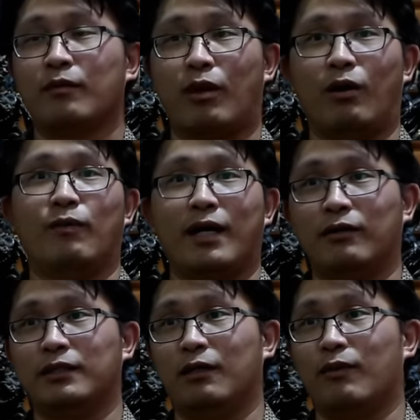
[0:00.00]
เพราะว่า
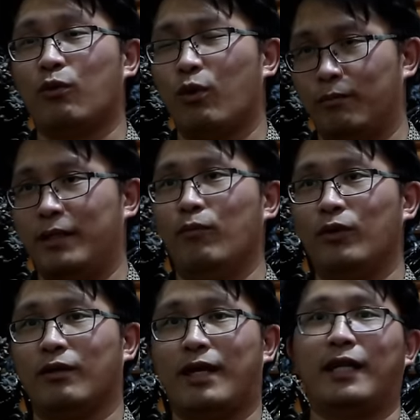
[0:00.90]
เขาเชื่อว่าคนมีบุ
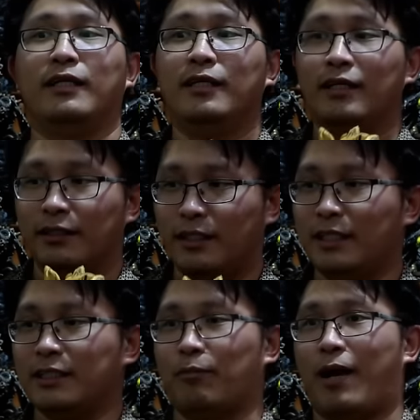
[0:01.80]
ญเท่านั้น
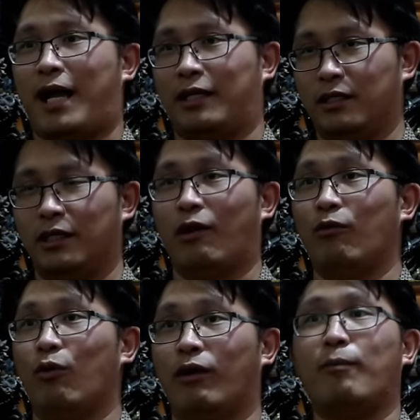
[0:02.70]
ที่จะผ่านเครือเถา
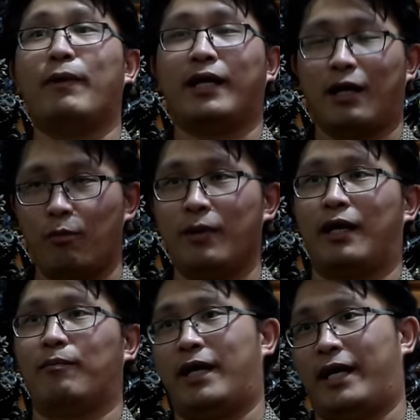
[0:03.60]
หลง แล้วไปเข้าเมือง
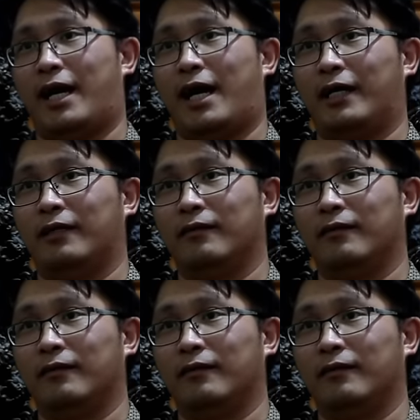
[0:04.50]
รับแลได้